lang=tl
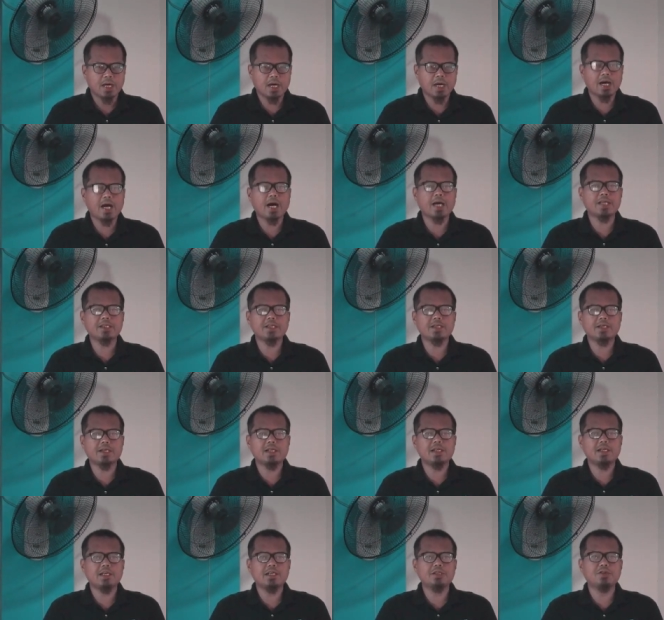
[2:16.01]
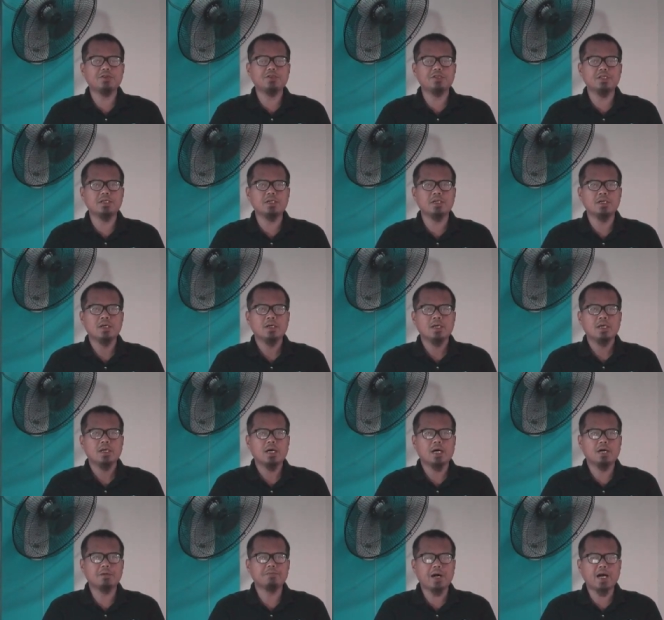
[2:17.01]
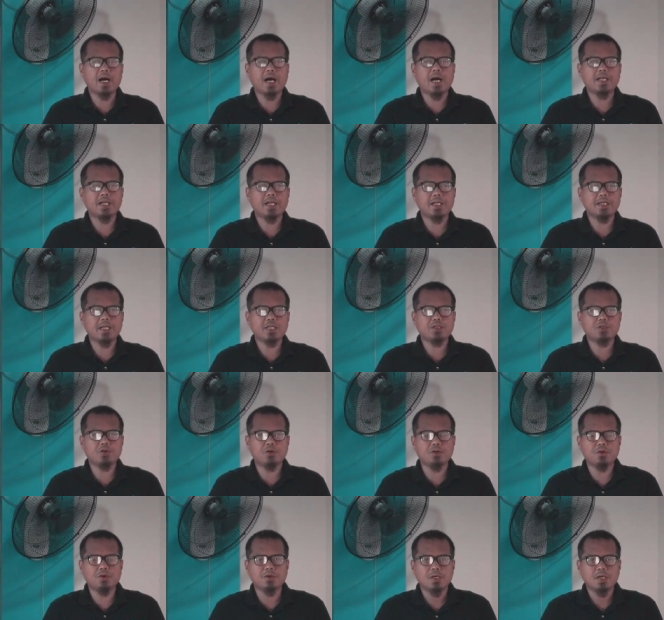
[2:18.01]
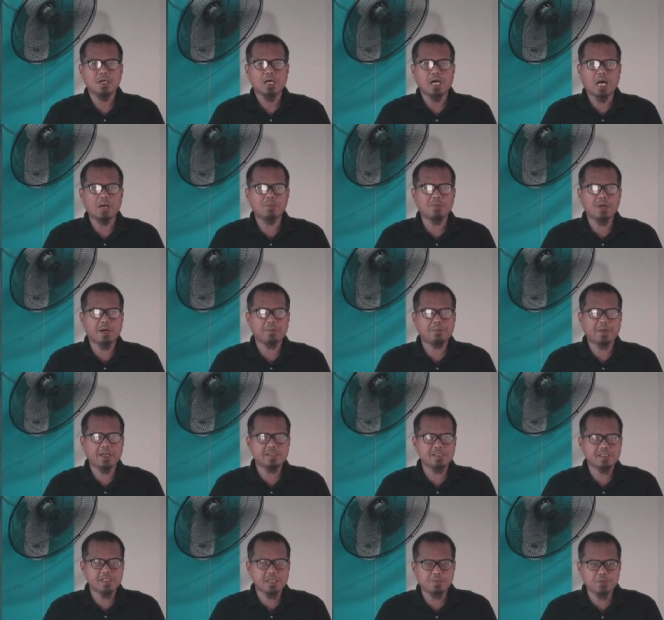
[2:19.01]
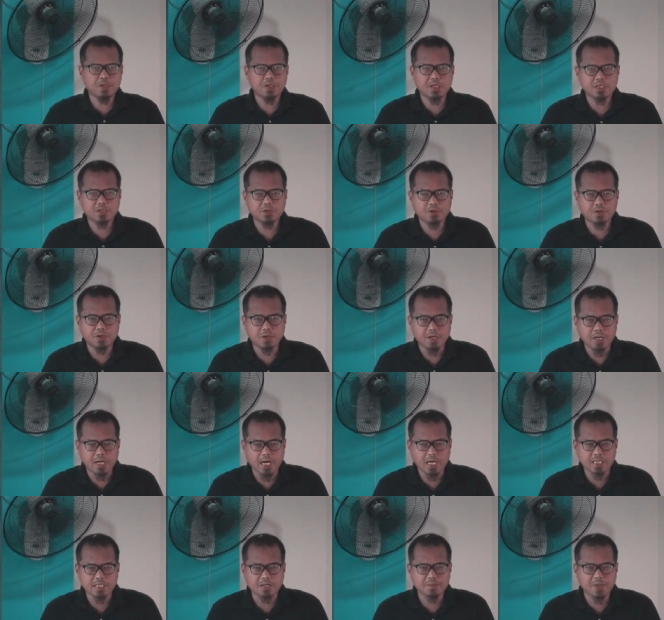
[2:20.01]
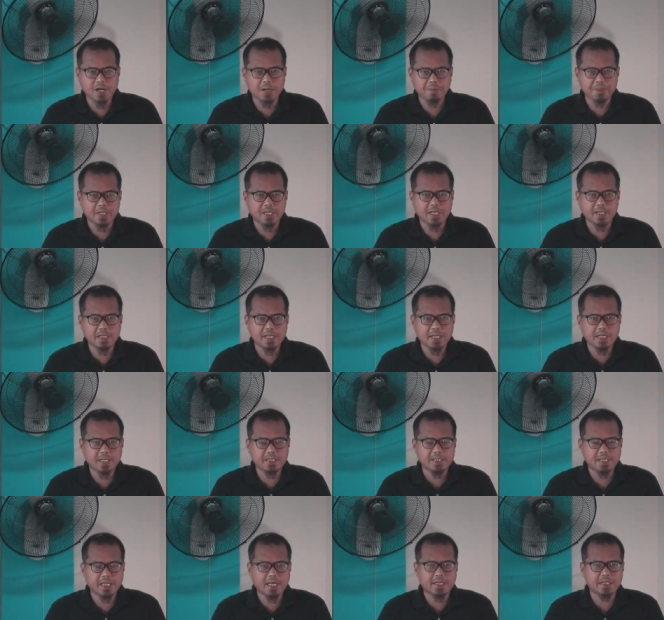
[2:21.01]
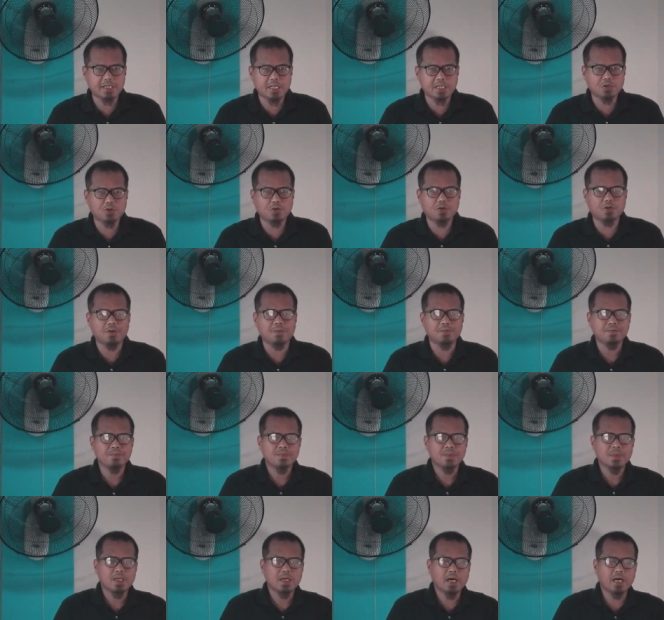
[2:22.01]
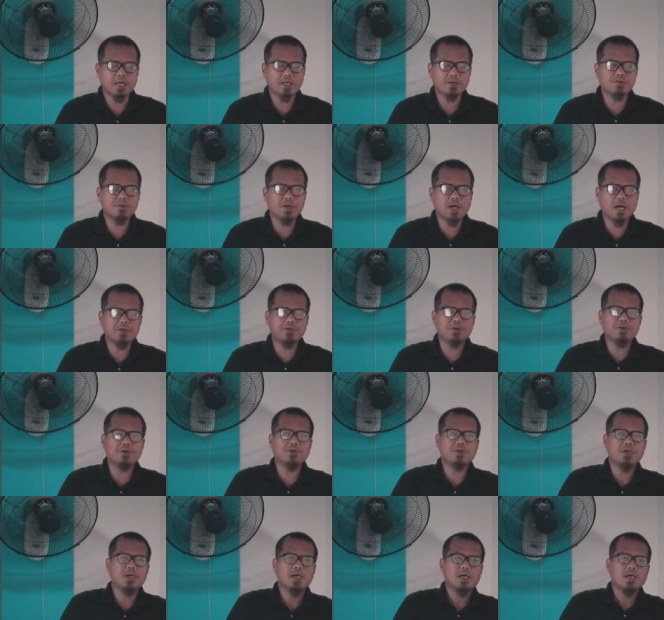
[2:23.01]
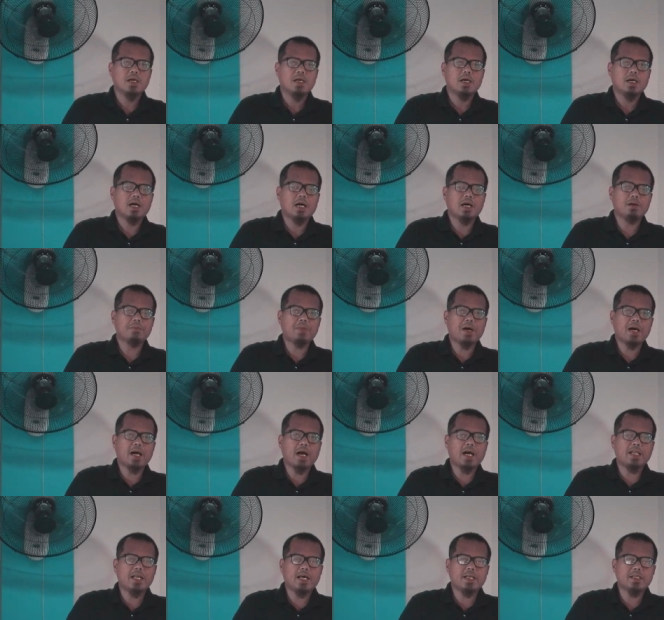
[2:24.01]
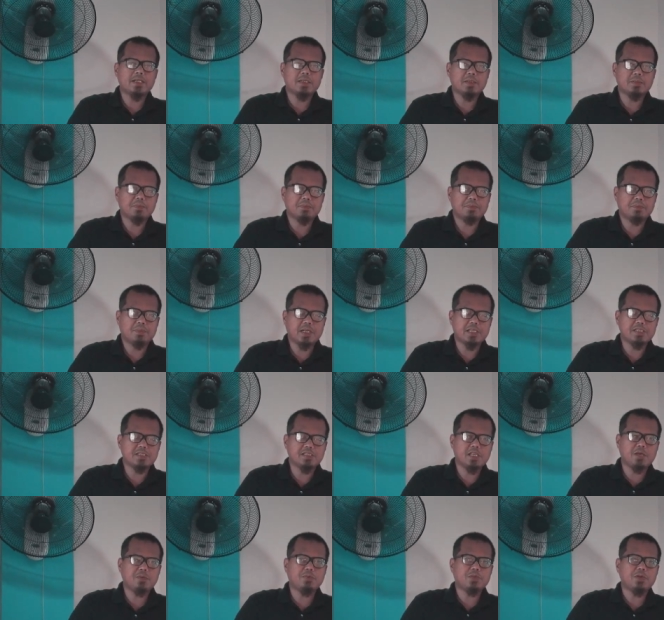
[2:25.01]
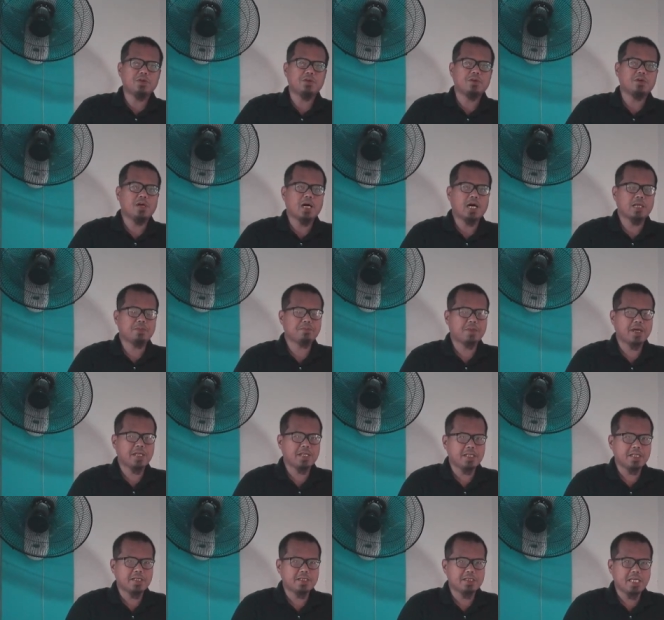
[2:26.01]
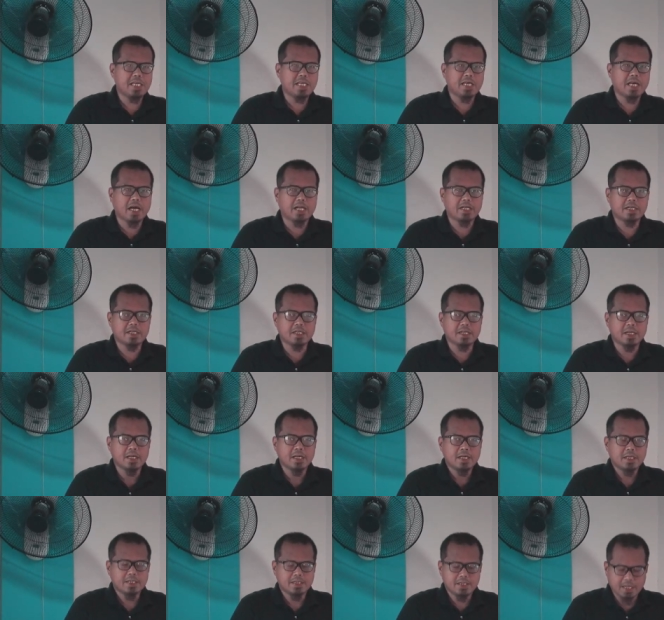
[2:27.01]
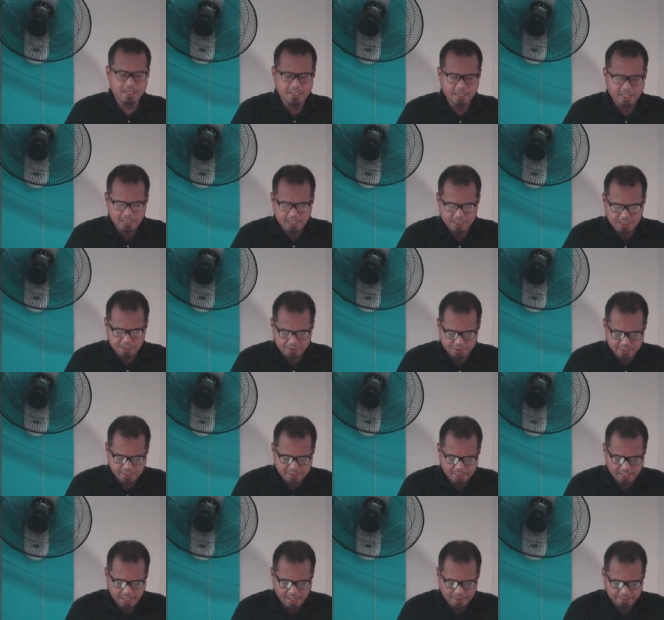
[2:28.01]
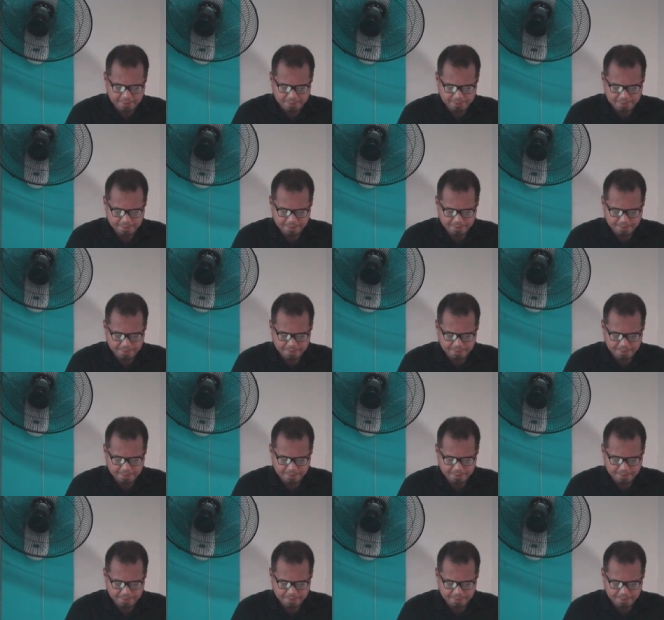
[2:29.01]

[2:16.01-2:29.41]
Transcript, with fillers: Ang ating relihiyon, ang pangalan nito, ang mga prinsipyo nito at ang mga pinaninindigan nito ay kung ano ang pangalan, prinsipyo at paninindigan ng relihiyong Islam.